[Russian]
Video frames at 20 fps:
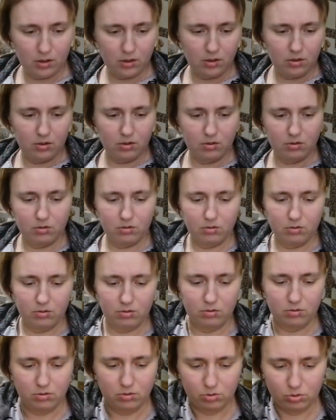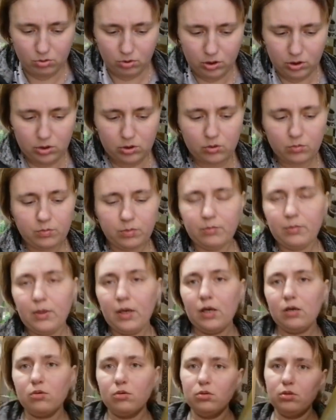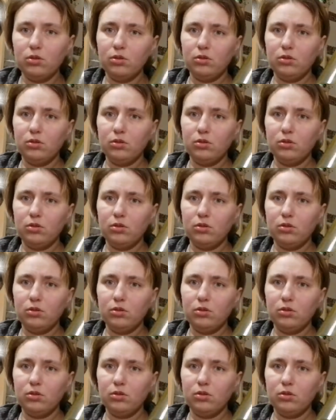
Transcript: туалетную бумагу, туалетную бумагу